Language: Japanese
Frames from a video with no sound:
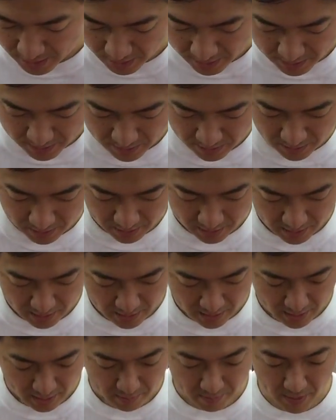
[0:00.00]
りやすい
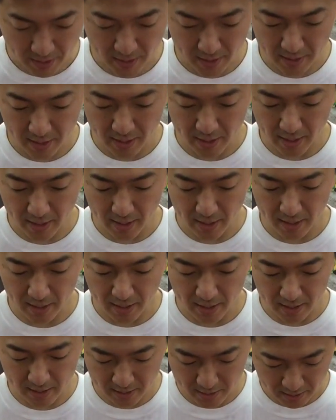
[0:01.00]
メガネ
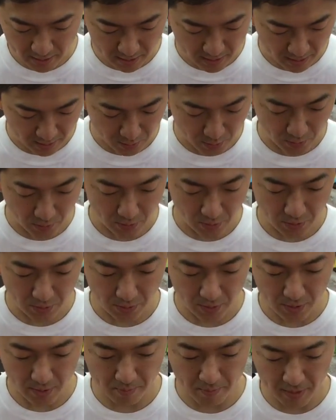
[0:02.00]
が好きだと
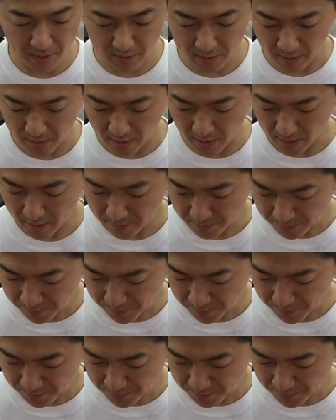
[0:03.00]
言ってましたね